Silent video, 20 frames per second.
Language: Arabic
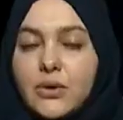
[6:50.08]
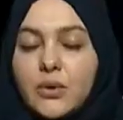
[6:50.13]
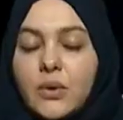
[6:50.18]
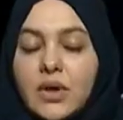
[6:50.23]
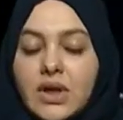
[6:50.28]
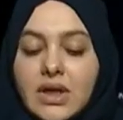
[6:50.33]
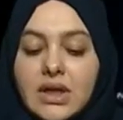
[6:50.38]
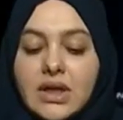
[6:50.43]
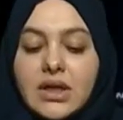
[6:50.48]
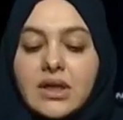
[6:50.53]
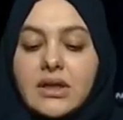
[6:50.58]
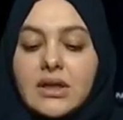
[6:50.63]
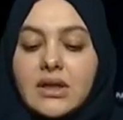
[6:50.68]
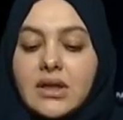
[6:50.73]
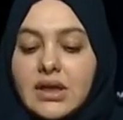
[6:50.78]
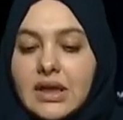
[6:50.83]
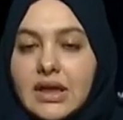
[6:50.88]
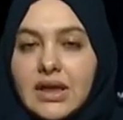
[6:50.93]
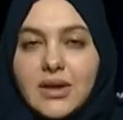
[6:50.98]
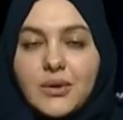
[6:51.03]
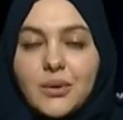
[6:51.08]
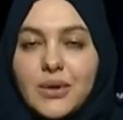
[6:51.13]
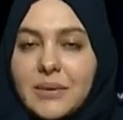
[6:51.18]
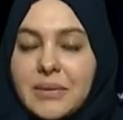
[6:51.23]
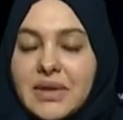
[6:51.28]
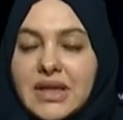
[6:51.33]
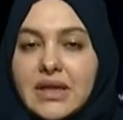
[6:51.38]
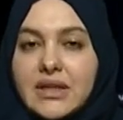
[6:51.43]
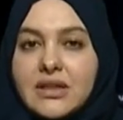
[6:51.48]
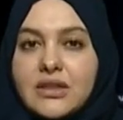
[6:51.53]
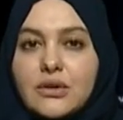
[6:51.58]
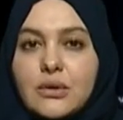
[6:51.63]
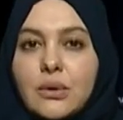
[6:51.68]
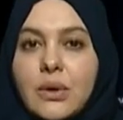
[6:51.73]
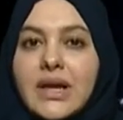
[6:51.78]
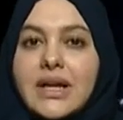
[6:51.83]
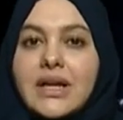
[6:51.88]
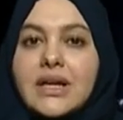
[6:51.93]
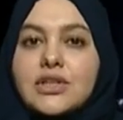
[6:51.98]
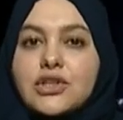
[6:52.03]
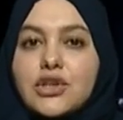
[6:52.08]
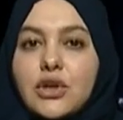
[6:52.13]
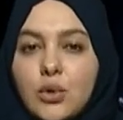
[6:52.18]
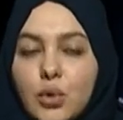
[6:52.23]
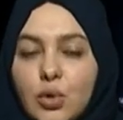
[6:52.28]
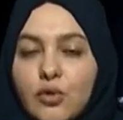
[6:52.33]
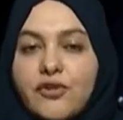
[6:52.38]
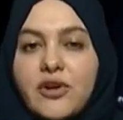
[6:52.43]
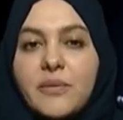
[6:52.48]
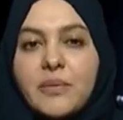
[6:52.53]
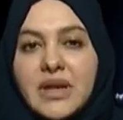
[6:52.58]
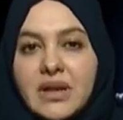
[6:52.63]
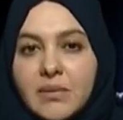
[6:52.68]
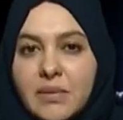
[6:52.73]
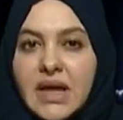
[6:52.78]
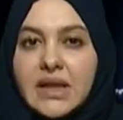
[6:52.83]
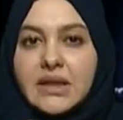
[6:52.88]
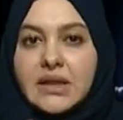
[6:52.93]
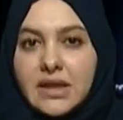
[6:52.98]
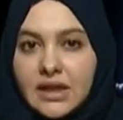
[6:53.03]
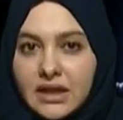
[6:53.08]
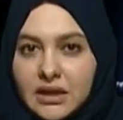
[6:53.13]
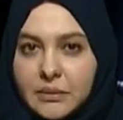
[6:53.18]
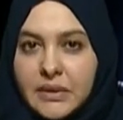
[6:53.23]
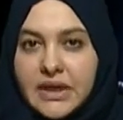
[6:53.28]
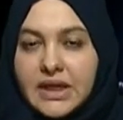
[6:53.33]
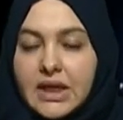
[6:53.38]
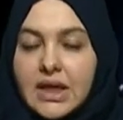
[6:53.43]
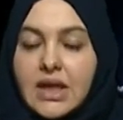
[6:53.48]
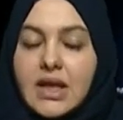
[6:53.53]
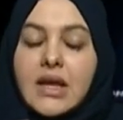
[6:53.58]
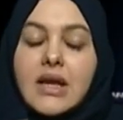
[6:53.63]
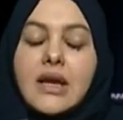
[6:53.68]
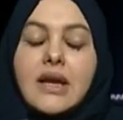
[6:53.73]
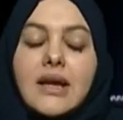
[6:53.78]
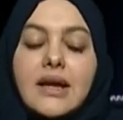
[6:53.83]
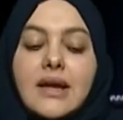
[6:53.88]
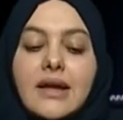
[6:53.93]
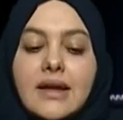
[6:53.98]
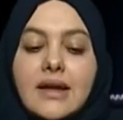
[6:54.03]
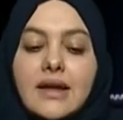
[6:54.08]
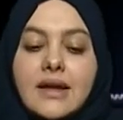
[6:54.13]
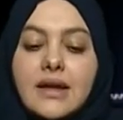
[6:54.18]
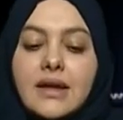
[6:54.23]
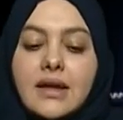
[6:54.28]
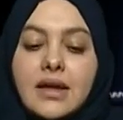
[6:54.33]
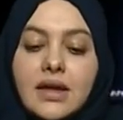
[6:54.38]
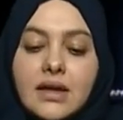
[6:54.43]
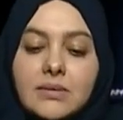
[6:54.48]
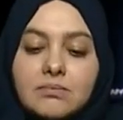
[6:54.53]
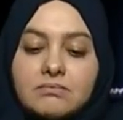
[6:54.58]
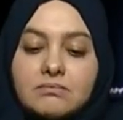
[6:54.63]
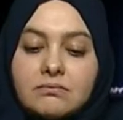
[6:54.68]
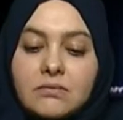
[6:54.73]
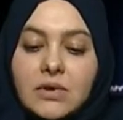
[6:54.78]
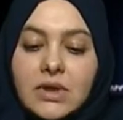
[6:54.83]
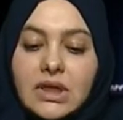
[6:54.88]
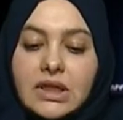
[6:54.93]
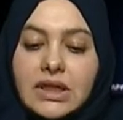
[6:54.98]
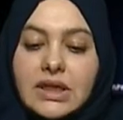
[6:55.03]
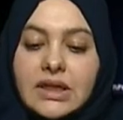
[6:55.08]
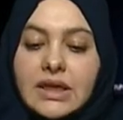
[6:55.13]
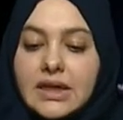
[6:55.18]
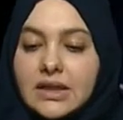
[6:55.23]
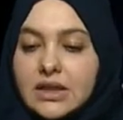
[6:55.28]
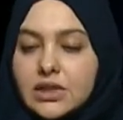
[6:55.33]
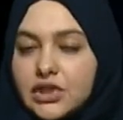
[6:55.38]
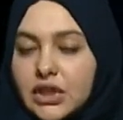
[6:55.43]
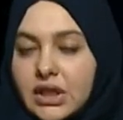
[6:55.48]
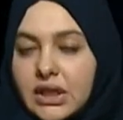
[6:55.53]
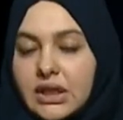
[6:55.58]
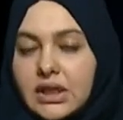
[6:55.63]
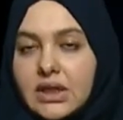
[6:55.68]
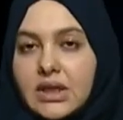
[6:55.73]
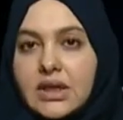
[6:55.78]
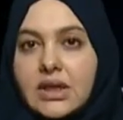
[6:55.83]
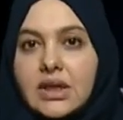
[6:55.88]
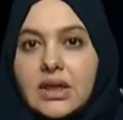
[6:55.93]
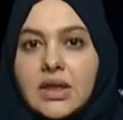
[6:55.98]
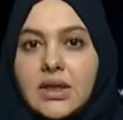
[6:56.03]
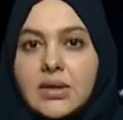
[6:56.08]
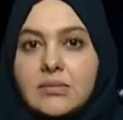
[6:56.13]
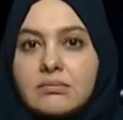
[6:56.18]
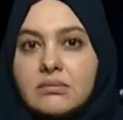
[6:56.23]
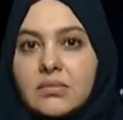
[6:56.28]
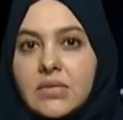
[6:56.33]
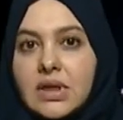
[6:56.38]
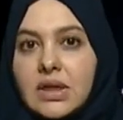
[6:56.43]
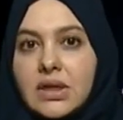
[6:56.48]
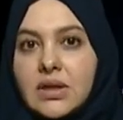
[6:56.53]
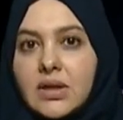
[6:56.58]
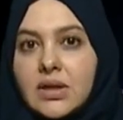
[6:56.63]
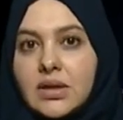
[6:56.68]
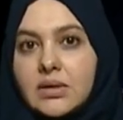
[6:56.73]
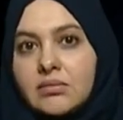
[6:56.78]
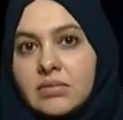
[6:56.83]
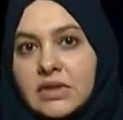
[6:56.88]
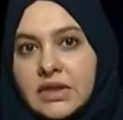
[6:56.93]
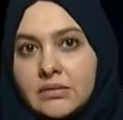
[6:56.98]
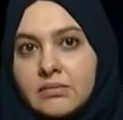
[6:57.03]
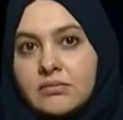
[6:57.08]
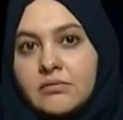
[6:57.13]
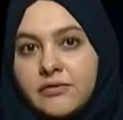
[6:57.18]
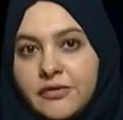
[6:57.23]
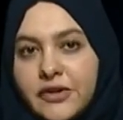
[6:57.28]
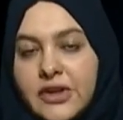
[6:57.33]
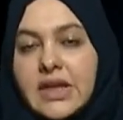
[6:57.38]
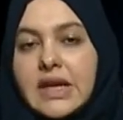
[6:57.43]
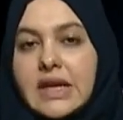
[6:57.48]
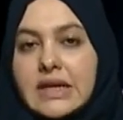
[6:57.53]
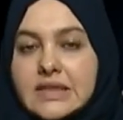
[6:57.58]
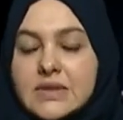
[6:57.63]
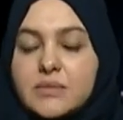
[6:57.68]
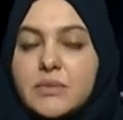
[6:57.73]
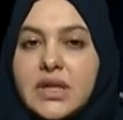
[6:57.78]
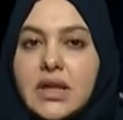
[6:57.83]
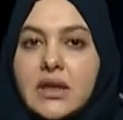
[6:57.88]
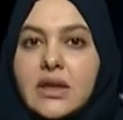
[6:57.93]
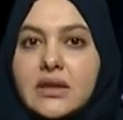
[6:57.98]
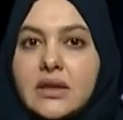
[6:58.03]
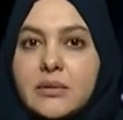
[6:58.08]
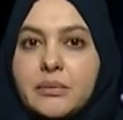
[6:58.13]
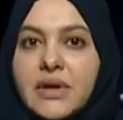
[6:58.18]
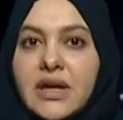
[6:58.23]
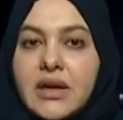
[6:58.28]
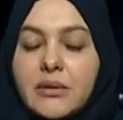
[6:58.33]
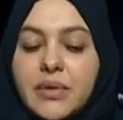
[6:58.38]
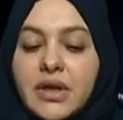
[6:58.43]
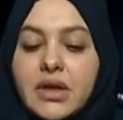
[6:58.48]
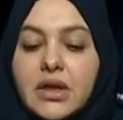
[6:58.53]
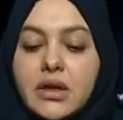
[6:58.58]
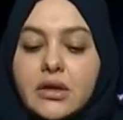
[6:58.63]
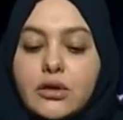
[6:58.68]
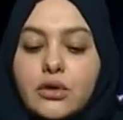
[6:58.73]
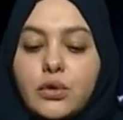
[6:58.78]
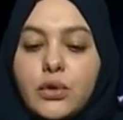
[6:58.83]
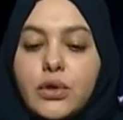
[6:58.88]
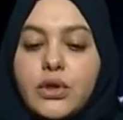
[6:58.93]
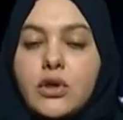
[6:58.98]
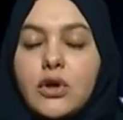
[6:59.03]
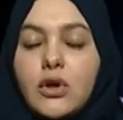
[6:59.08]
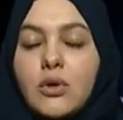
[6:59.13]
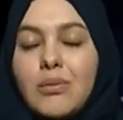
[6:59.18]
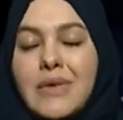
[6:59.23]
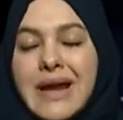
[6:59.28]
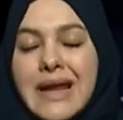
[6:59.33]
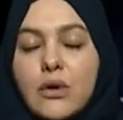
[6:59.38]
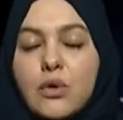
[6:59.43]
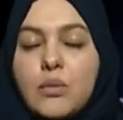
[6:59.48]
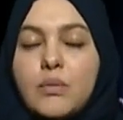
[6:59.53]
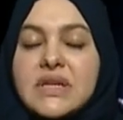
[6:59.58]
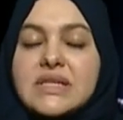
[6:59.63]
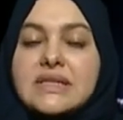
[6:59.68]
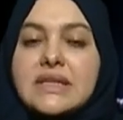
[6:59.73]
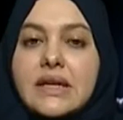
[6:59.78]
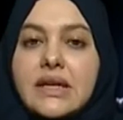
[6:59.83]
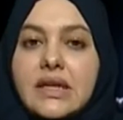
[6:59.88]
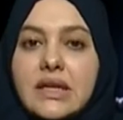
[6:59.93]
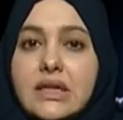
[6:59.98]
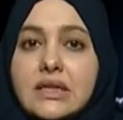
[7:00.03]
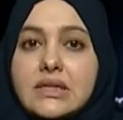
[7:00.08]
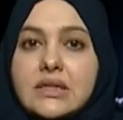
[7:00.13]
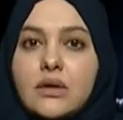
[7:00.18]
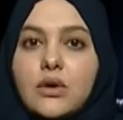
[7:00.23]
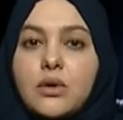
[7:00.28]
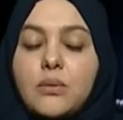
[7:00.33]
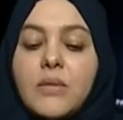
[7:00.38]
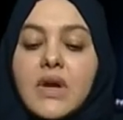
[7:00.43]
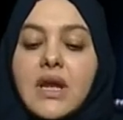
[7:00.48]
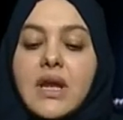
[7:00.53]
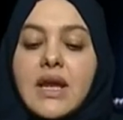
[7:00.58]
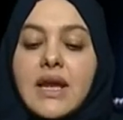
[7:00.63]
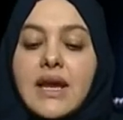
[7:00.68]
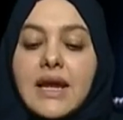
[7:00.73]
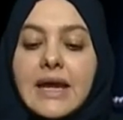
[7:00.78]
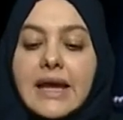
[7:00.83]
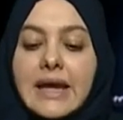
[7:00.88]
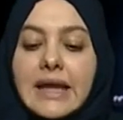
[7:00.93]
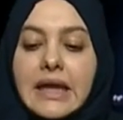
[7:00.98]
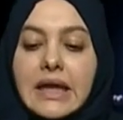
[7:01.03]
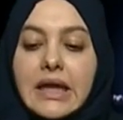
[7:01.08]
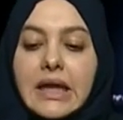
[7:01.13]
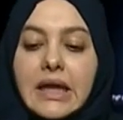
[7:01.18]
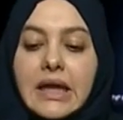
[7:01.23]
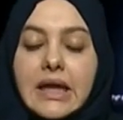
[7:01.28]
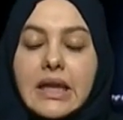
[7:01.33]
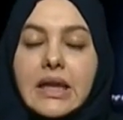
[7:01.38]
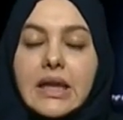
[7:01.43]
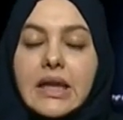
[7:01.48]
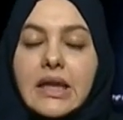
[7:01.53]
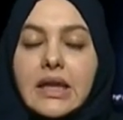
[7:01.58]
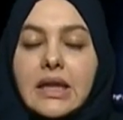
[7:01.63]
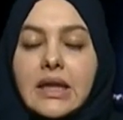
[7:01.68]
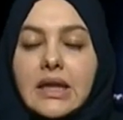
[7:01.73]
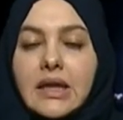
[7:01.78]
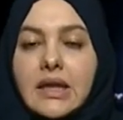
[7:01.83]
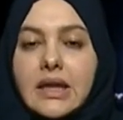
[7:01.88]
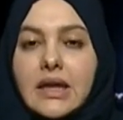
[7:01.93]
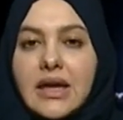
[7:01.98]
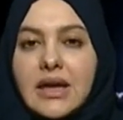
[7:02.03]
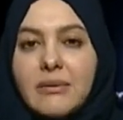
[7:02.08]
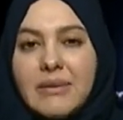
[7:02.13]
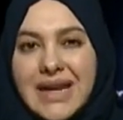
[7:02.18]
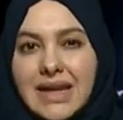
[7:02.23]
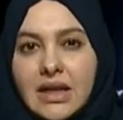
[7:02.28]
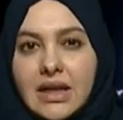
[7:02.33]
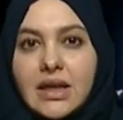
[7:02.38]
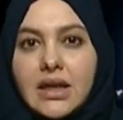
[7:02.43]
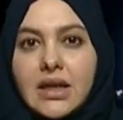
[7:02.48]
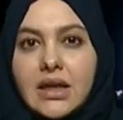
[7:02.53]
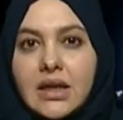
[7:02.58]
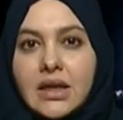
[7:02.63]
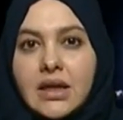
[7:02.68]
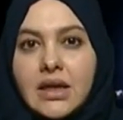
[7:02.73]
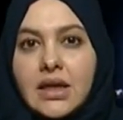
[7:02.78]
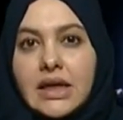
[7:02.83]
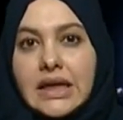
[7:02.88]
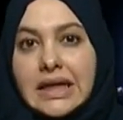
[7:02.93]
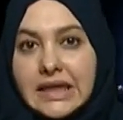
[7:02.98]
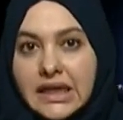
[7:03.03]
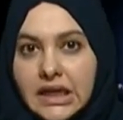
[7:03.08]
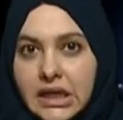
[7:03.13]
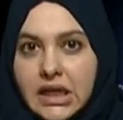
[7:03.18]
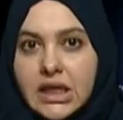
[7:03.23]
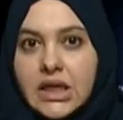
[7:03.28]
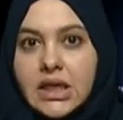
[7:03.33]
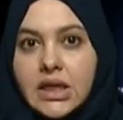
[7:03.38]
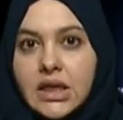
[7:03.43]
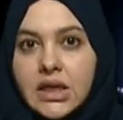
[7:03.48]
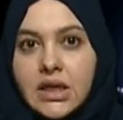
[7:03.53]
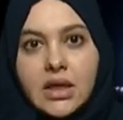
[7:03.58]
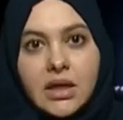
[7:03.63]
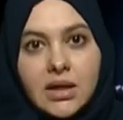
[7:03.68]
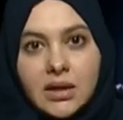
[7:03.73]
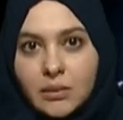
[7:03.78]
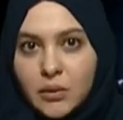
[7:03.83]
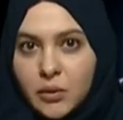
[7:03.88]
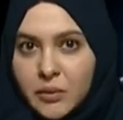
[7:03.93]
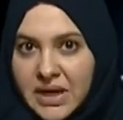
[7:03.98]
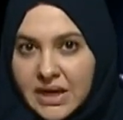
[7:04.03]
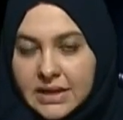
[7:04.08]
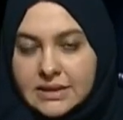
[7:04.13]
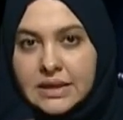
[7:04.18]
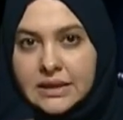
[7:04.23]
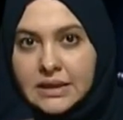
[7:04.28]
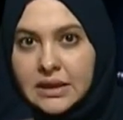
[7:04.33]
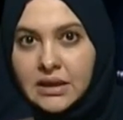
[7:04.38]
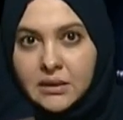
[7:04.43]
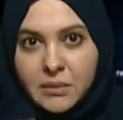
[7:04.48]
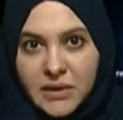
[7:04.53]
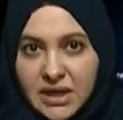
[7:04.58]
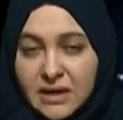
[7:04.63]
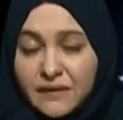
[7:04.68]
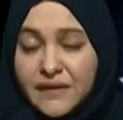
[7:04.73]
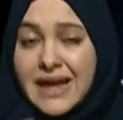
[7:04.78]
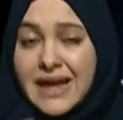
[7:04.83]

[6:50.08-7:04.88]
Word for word: هو الحكايه كلها بدات انه انا شغوفه بالبحث العلمي آه يعني هذا شيء آه في ناس من الاطباء بيقرروا انهم ما يكون بس تركيزهم على العمل الكلينيكي آه، ممارسه المهنه في